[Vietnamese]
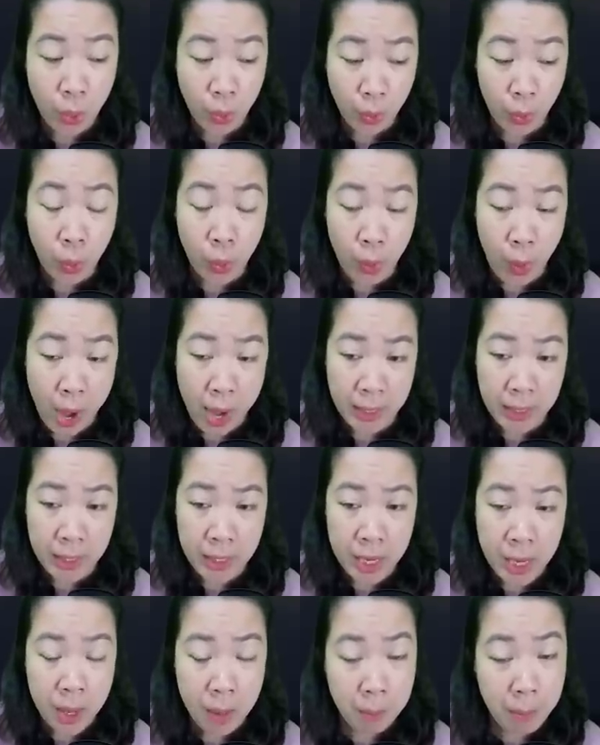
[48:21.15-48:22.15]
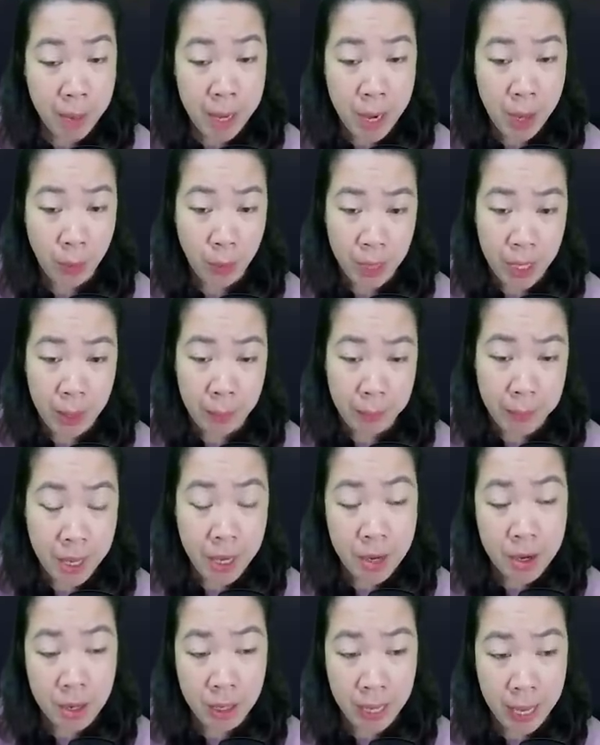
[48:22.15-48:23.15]
Tôn Noãn bắt đầu nhận
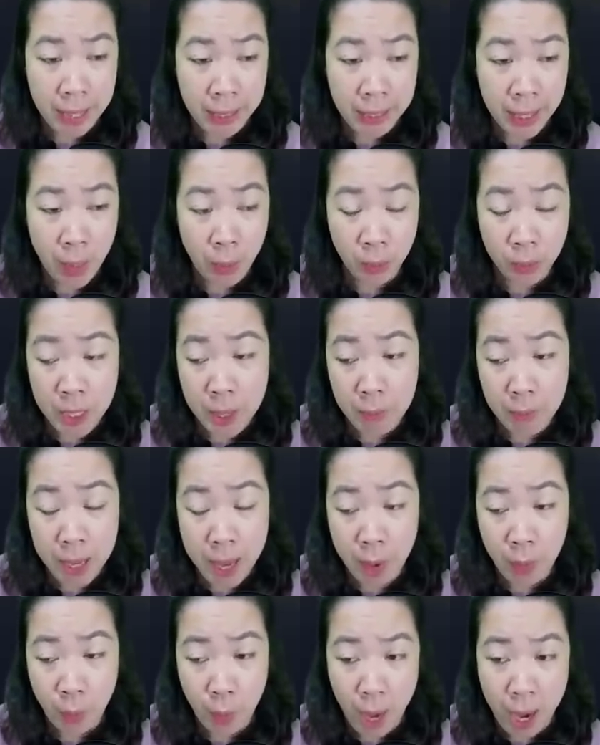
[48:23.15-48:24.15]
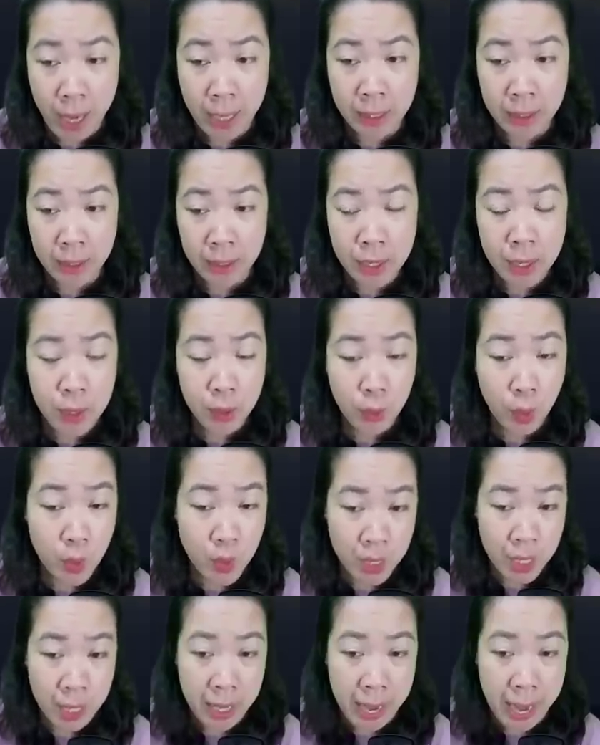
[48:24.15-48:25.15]
biết được hành động tiếp theo của hắn. Cô
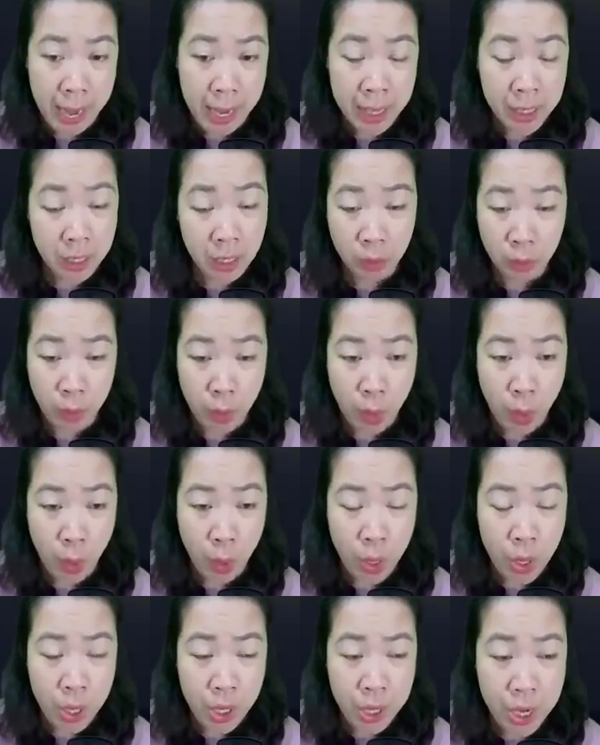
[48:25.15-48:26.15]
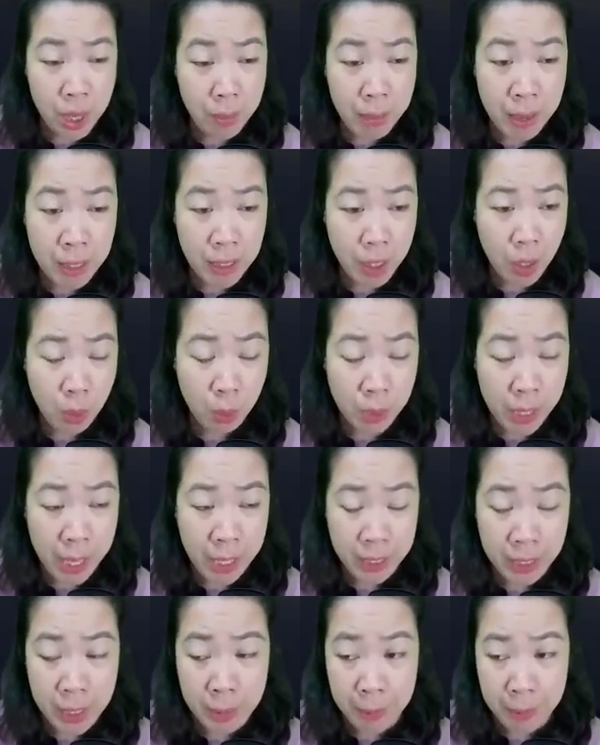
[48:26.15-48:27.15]
sợ hãi cực độ, nước mắt không thể
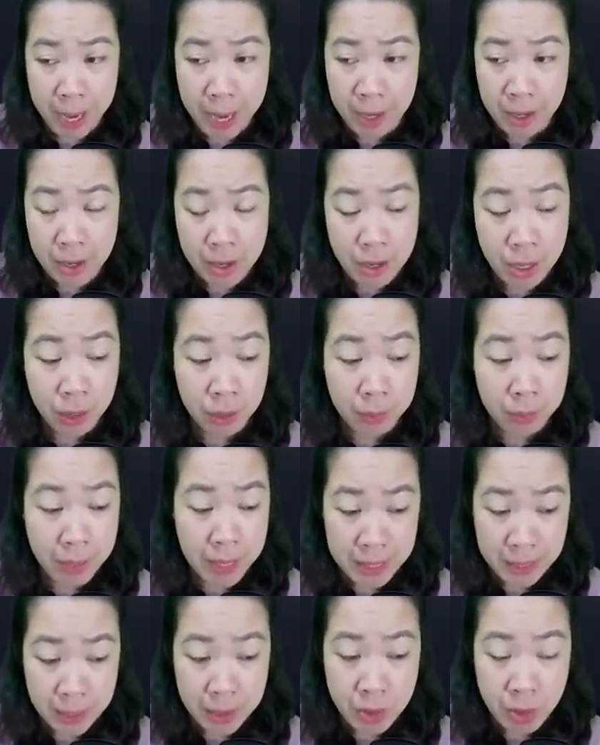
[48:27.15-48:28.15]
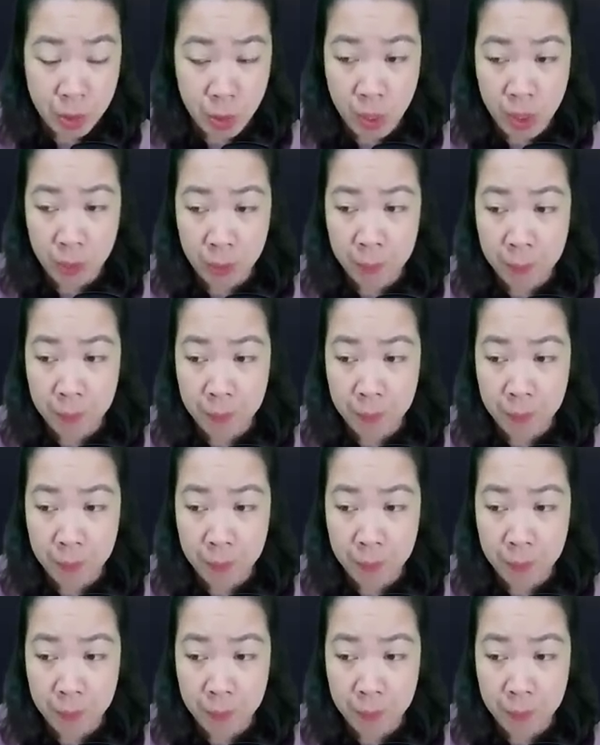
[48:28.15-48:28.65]
kìm nén được mà rơi xuống.